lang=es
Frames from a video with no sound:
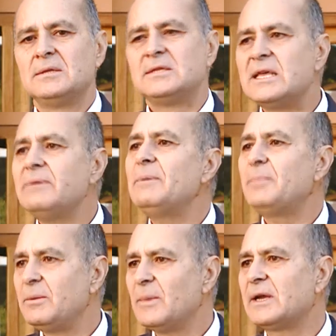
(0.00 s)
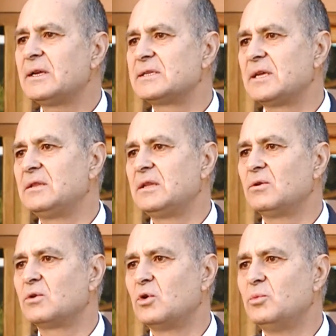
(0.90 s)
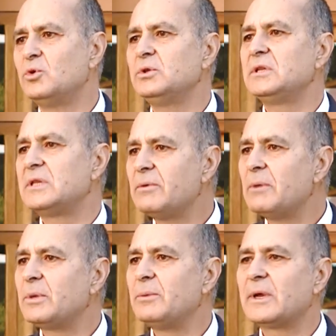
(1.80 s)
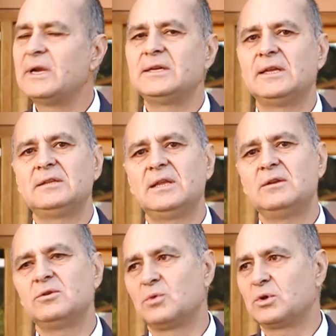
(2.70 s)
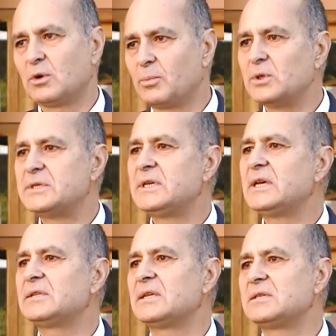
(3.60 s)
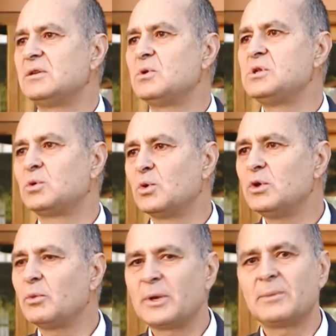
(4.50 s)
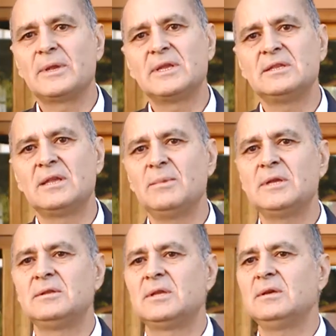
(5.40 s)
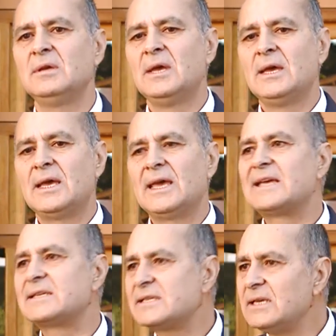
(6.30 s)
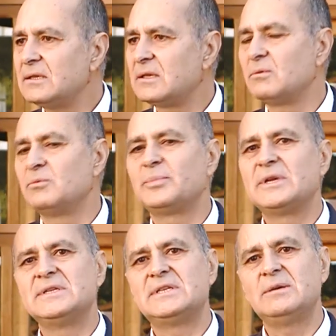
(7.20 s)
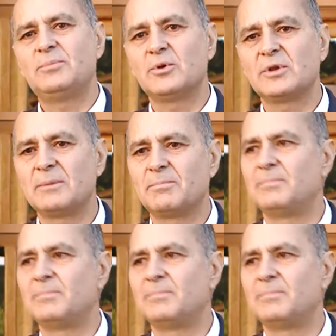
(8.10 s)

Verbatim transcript: Debe primar el sentido común, debe primar el criterio, nuestros policías están siendo instruidos permanentemente, existe un principio de